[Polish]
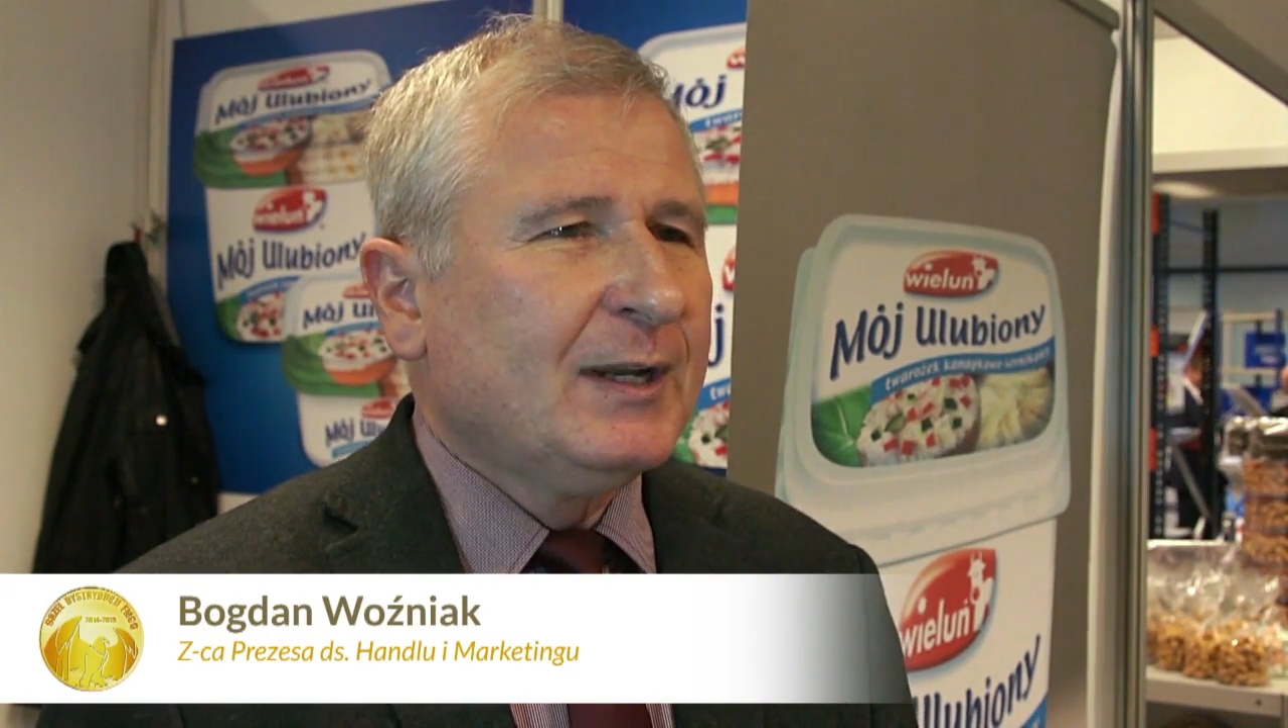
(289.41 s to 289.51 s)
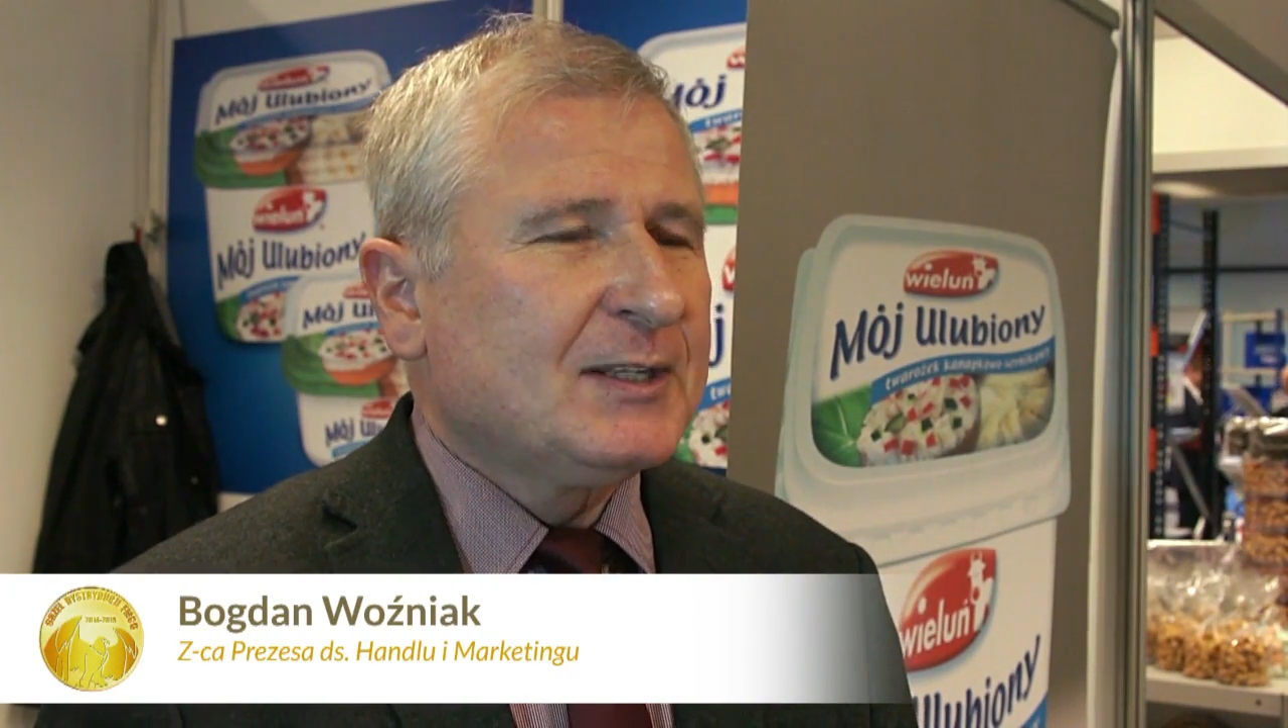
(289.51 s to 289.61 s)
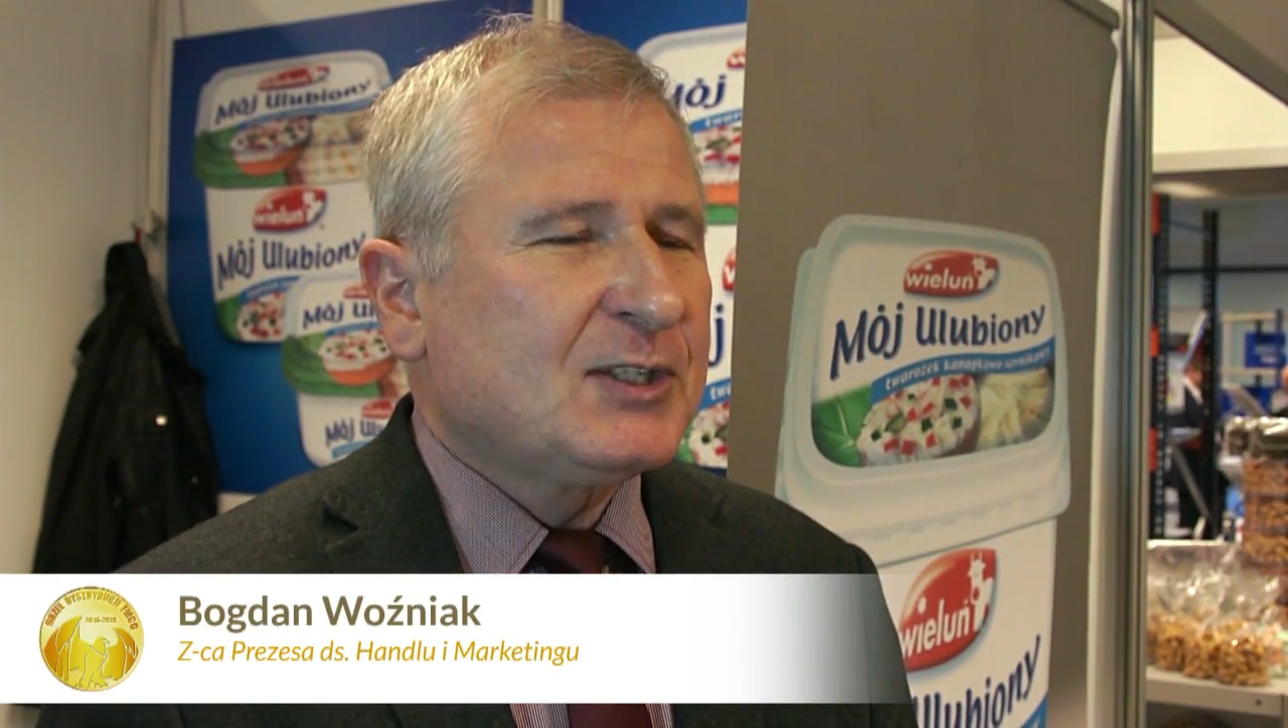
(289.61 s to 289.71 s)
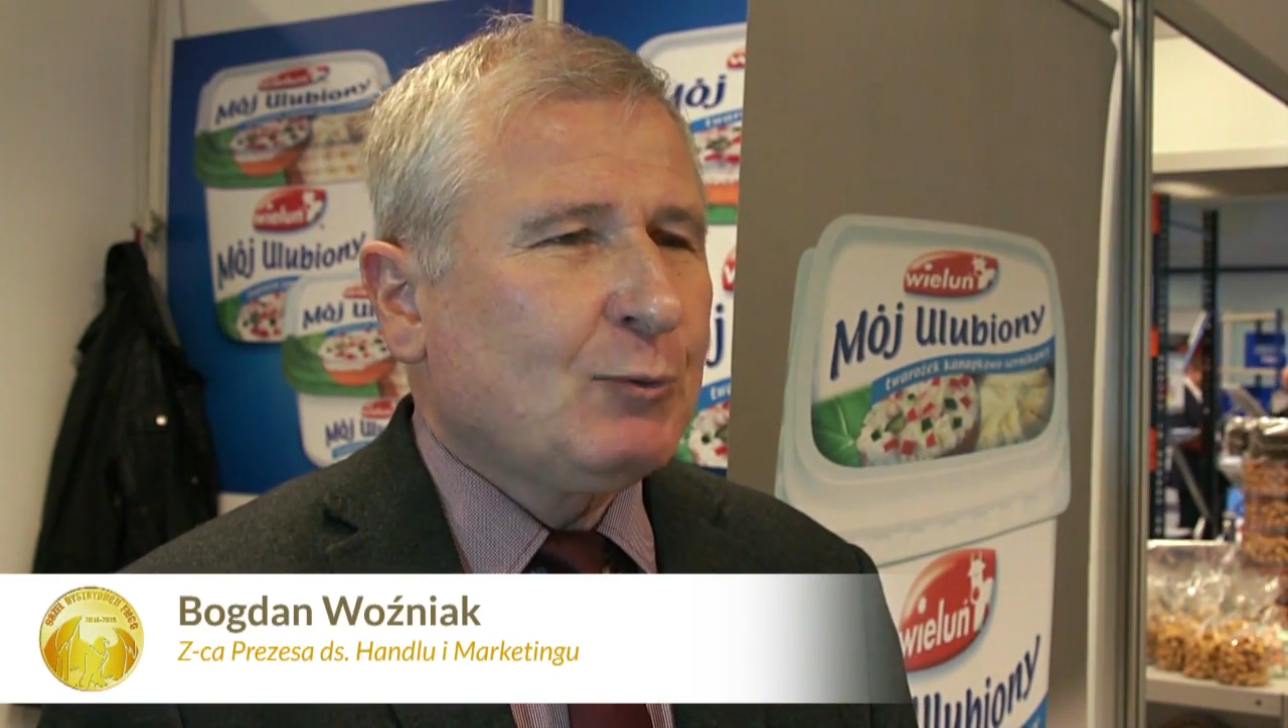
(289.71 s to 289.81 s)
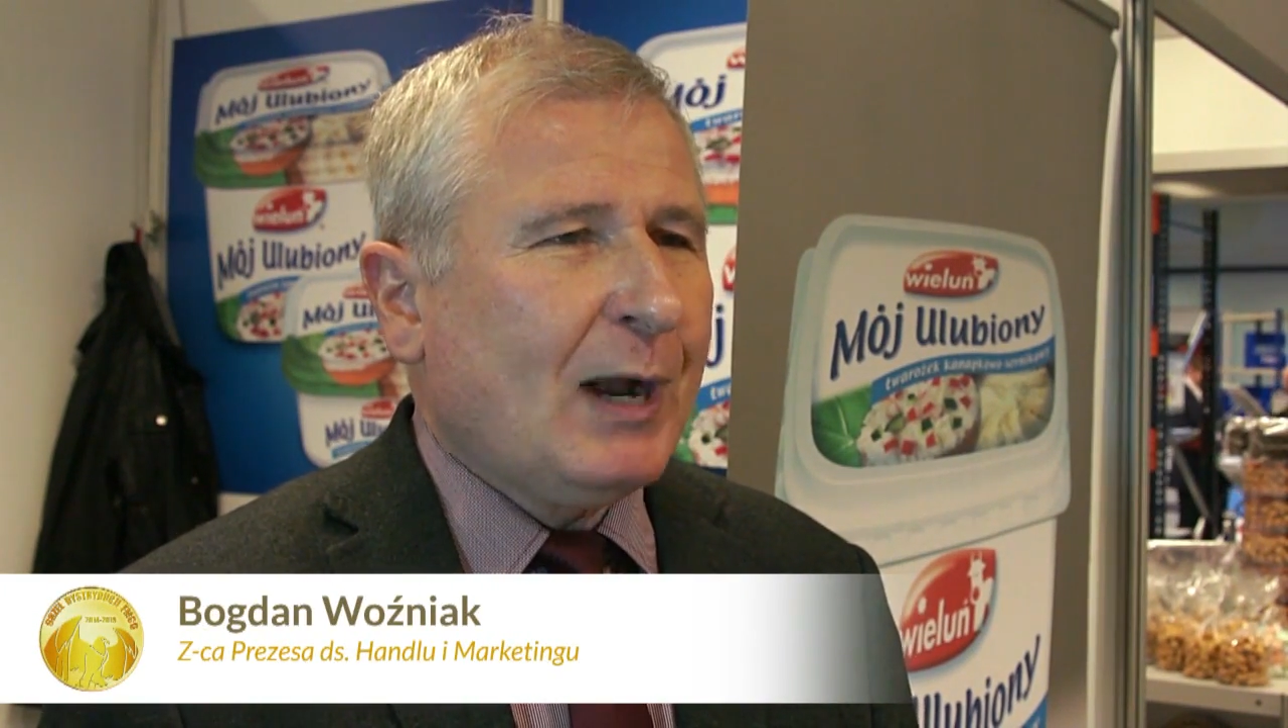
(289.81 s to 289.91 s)

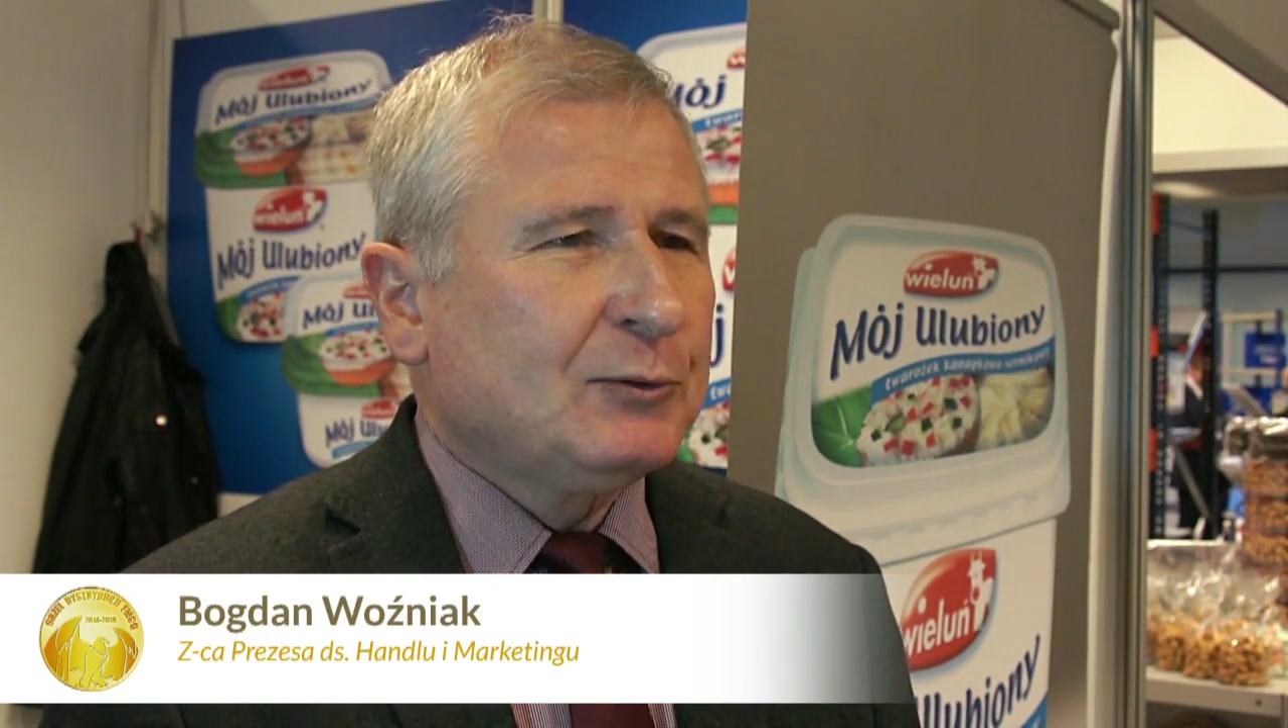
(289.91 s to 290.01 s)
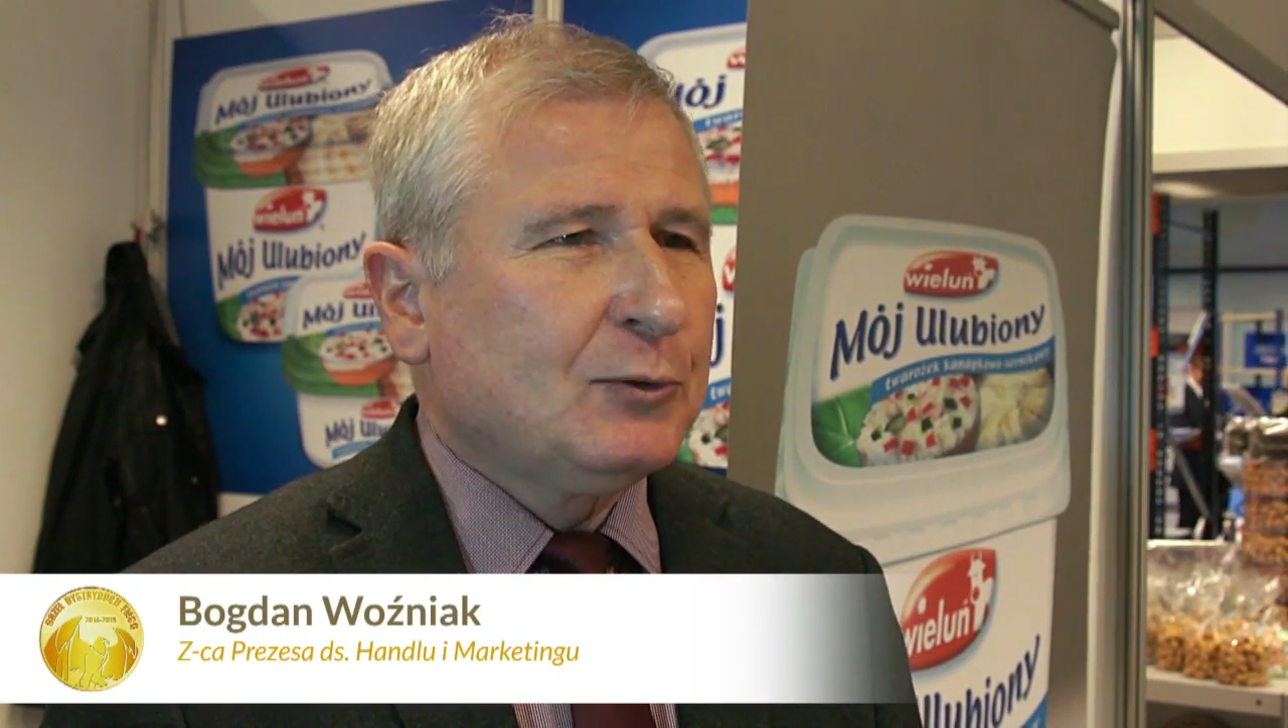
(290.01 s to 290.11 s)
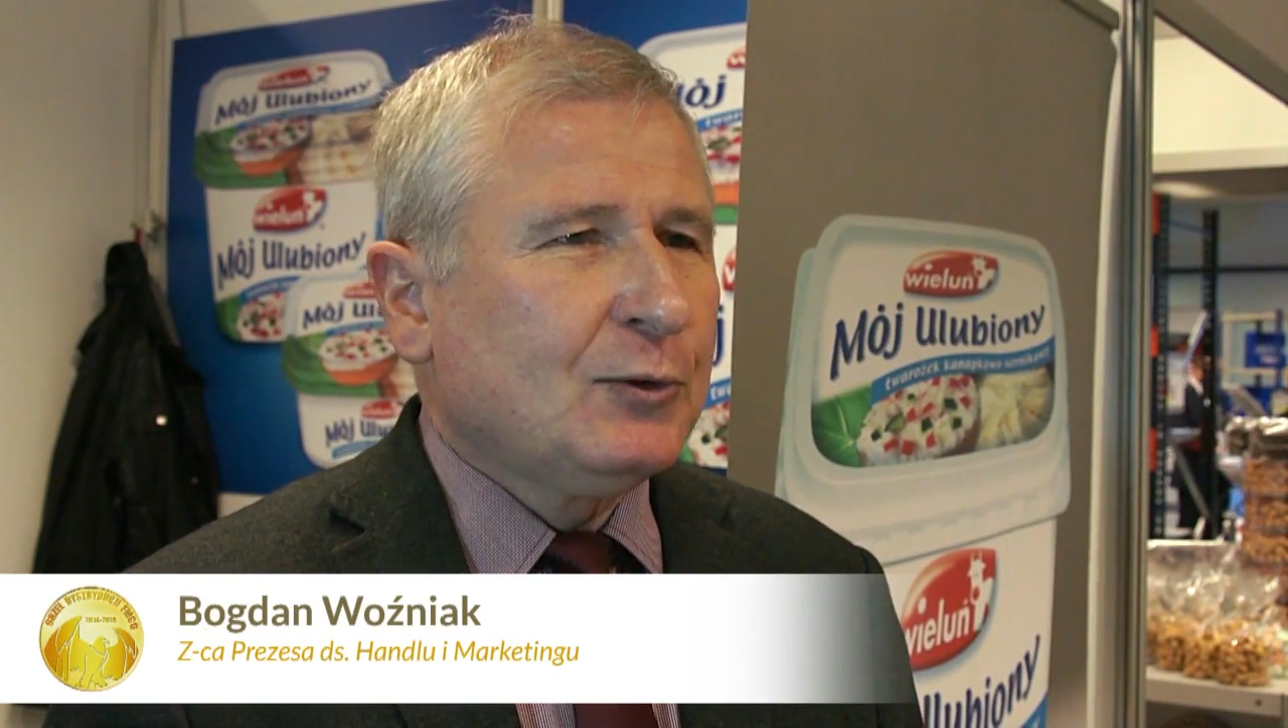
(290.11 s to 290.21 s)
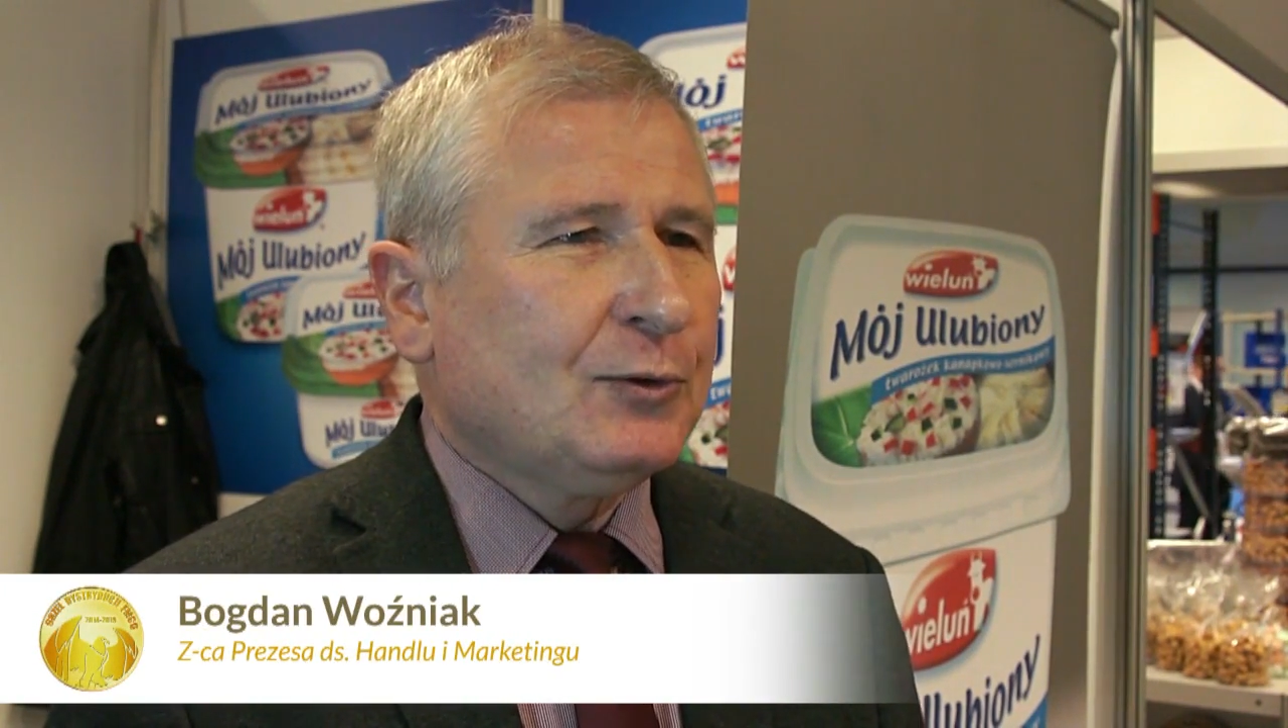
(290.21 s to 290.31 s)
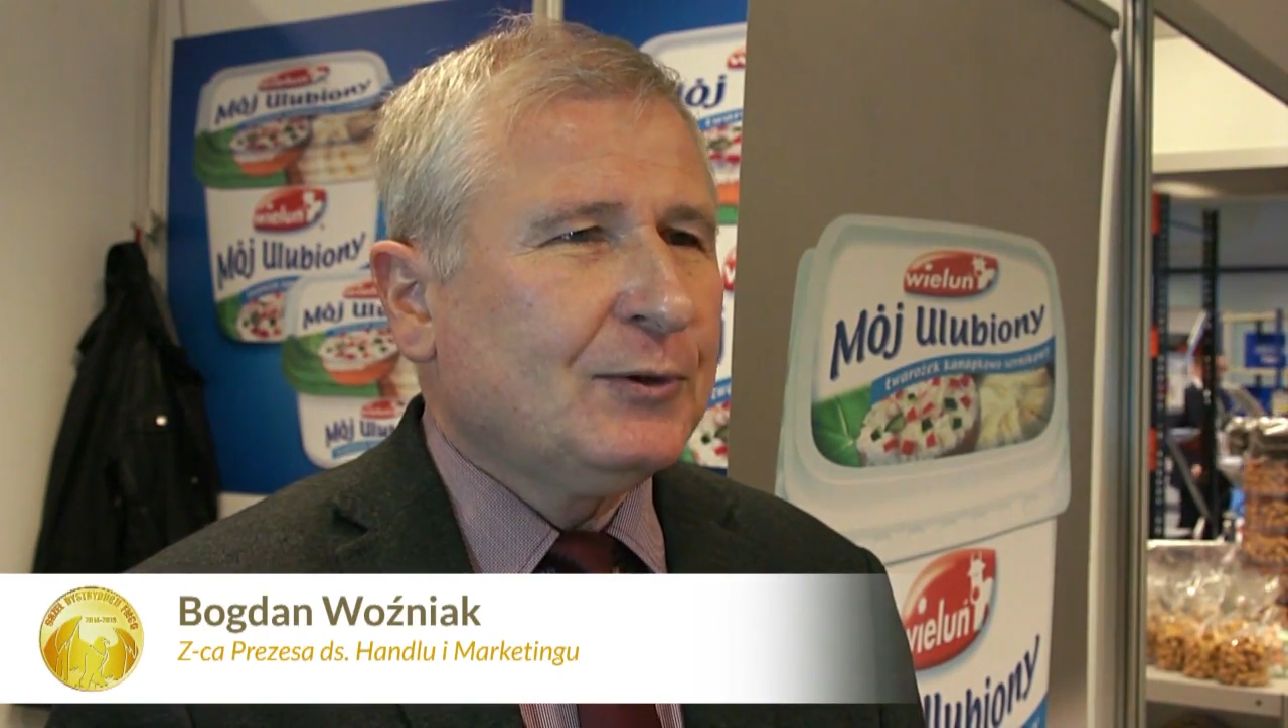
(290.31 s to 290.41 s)

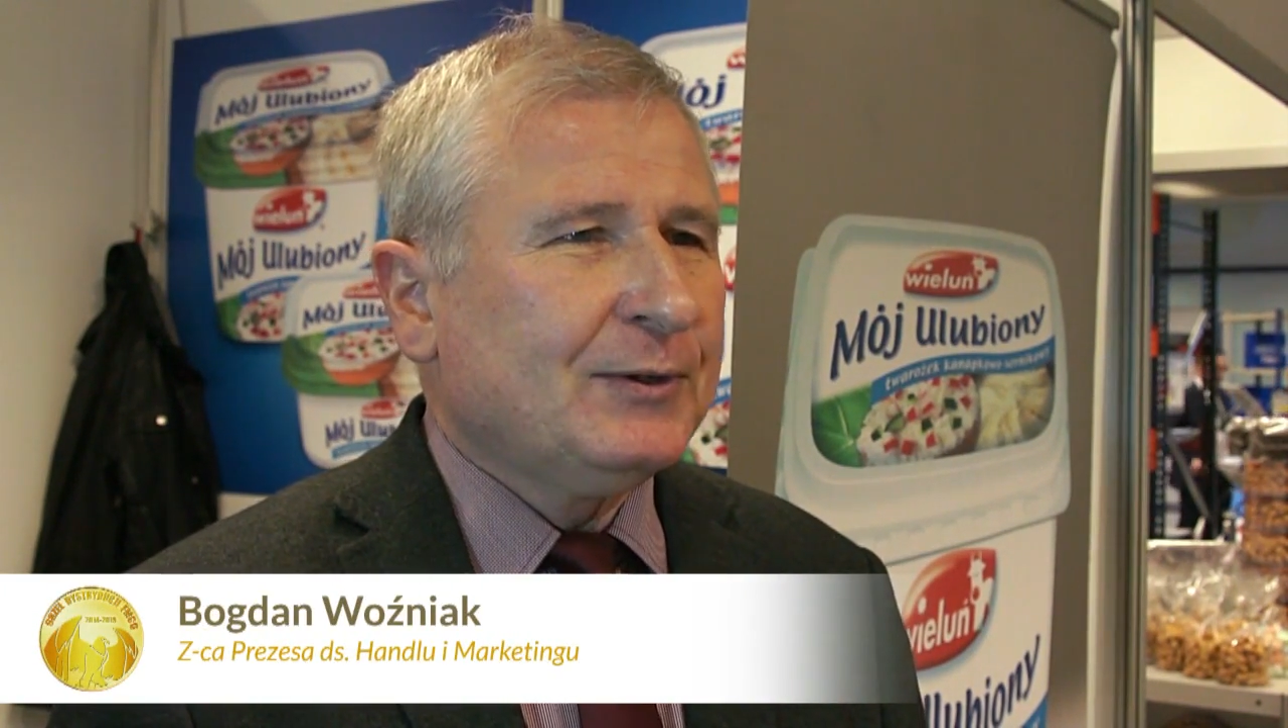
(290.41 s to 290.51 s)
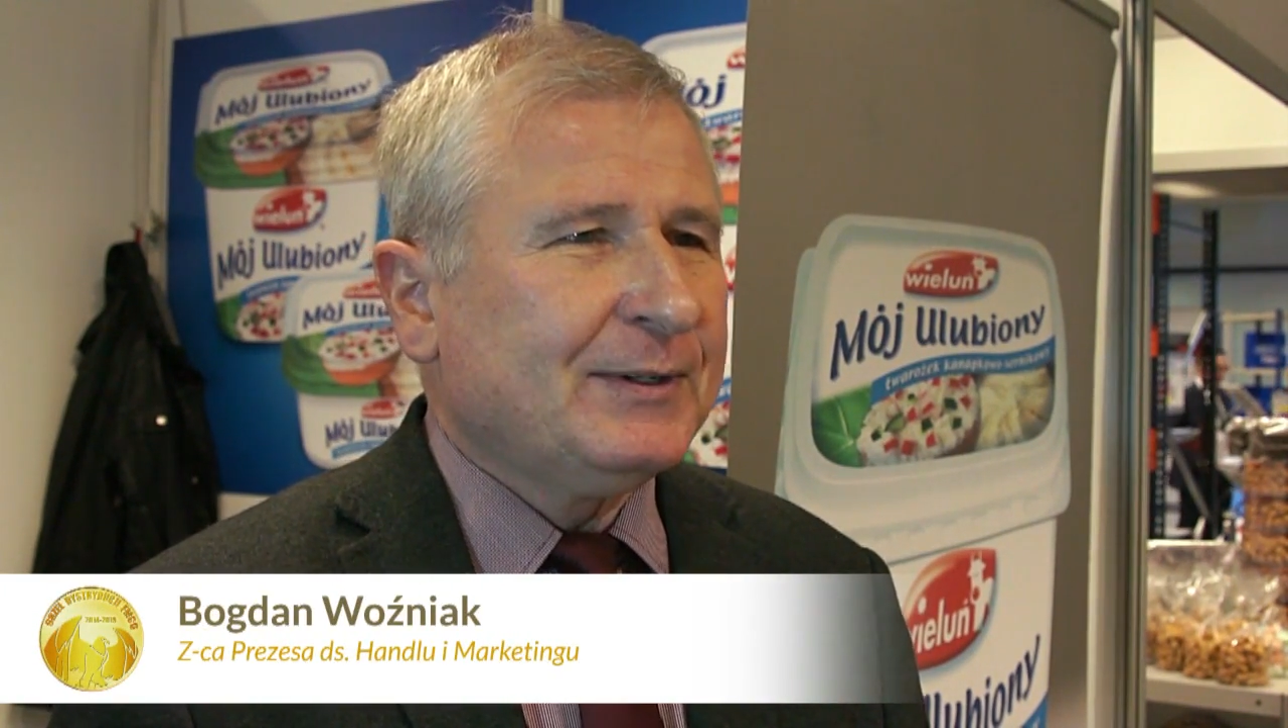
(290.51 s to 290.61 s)
składu